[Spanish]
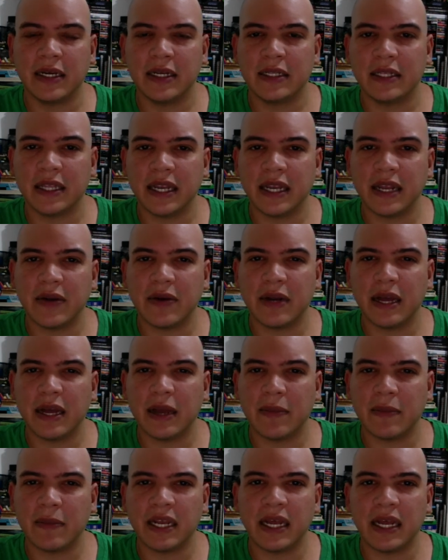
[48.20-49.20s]
tener una
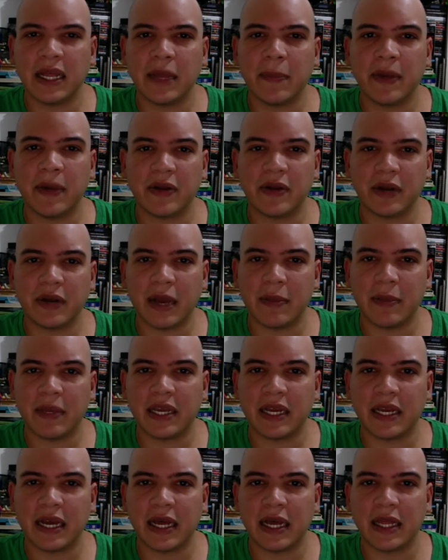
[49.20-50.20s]
mirada
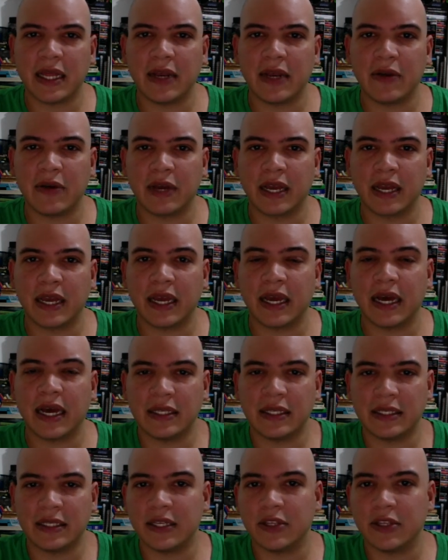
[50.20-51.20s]
panorámica de lo que ha
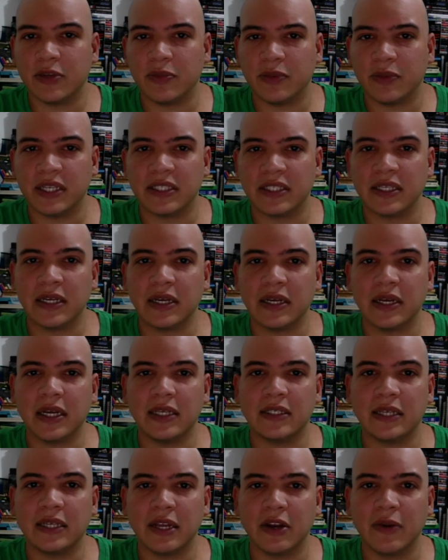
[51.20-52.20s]
sido pues el
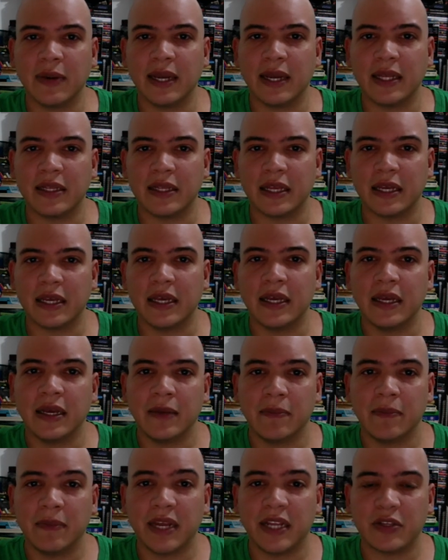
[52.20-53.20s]
siglo XX
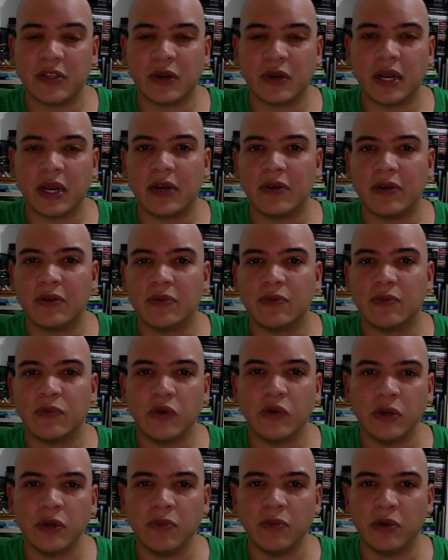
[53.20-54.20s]
venezolano
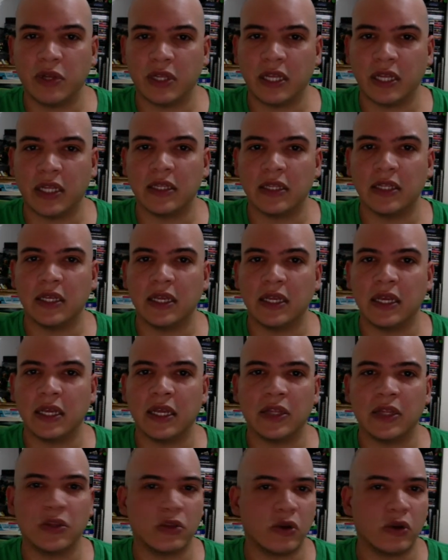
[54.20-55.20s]
muy importante
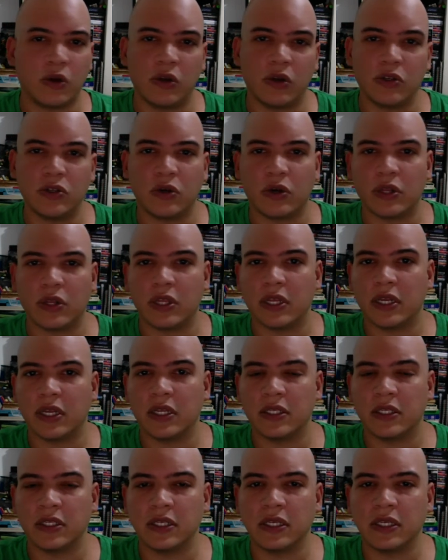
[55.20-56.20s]
en todos los
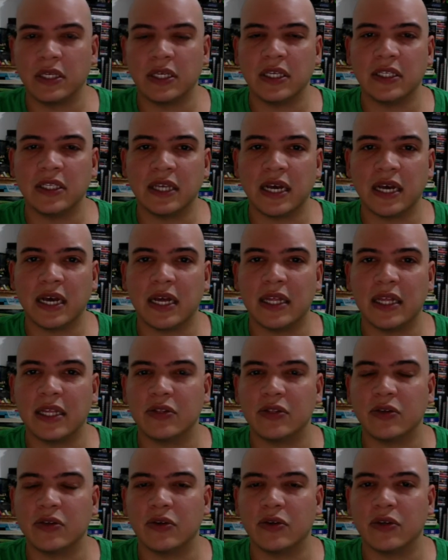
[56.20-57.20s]
órdenes y quizá de
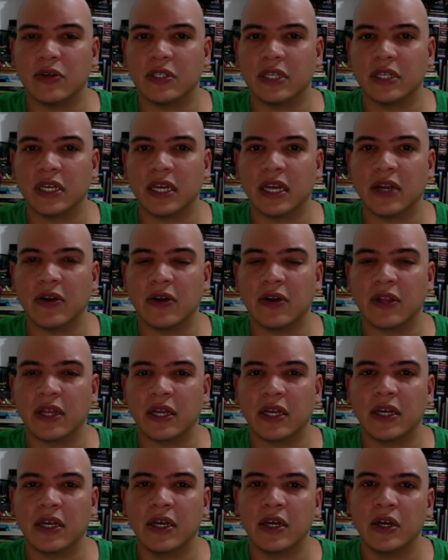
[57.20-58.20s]
todos en el
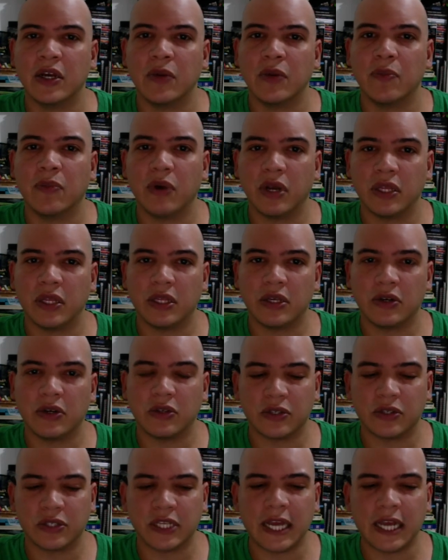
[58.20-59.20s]
orden
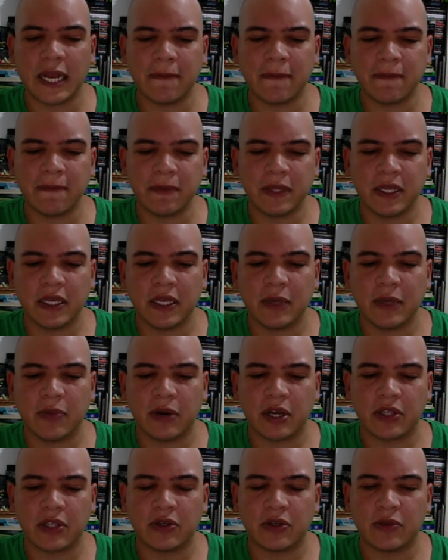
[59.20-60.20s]
político-social. Y por
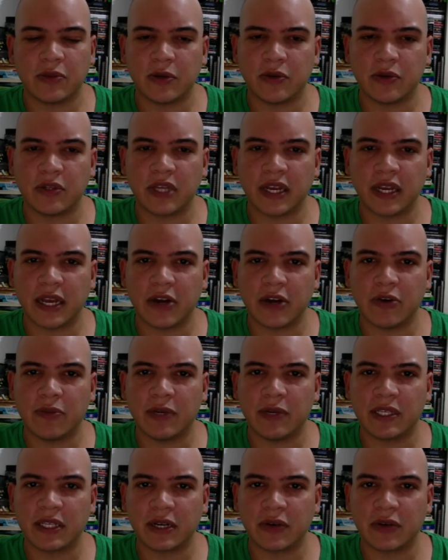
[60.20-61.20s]
eso me gustaría
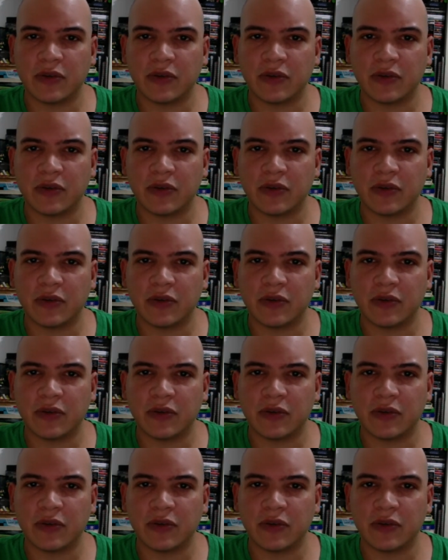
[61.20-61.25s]
conversar con